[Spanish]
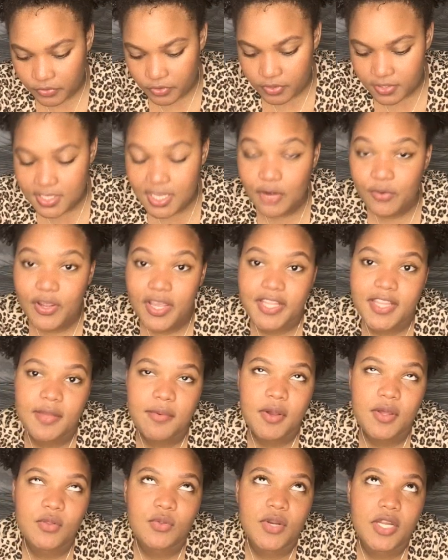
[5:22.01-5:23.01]
O sea, no es que te
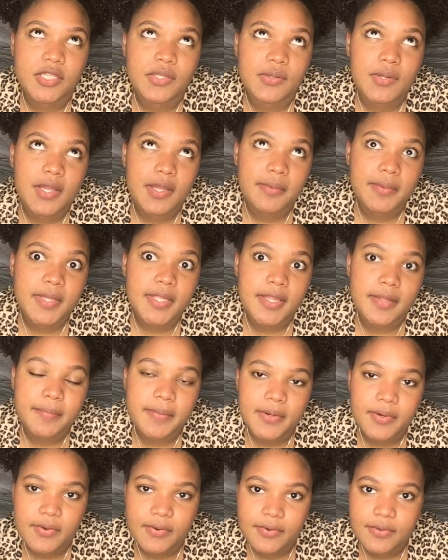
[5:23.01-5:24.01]
van a durar toda la vida,
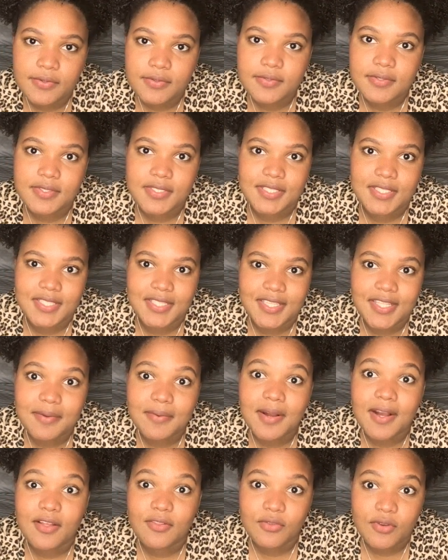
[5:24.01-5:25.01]
pero sí te
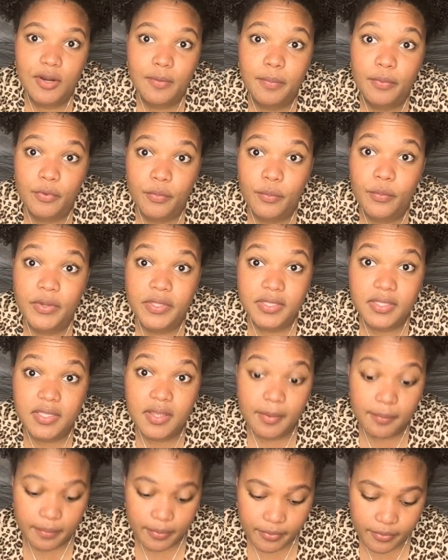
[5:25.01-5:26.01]
van a durar por un buen
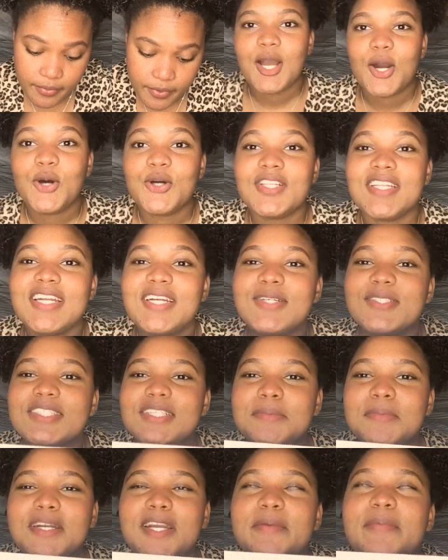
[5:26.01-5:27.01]
tiempo. Otra
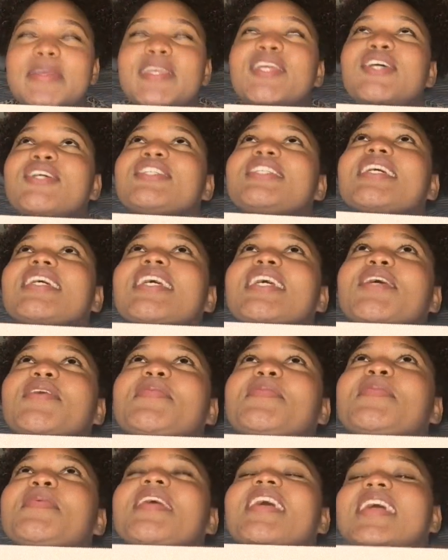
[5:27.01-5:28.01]
cosa maravillosa que
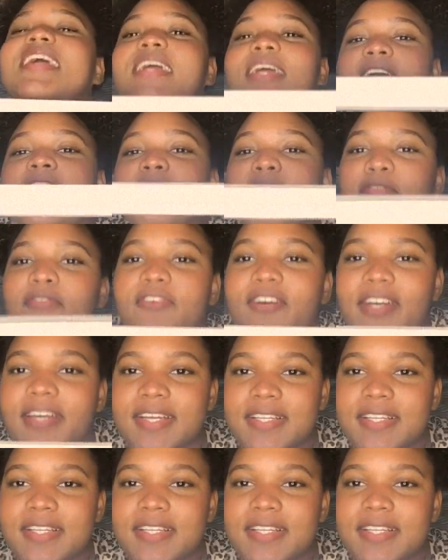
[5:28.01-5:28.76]
compré fue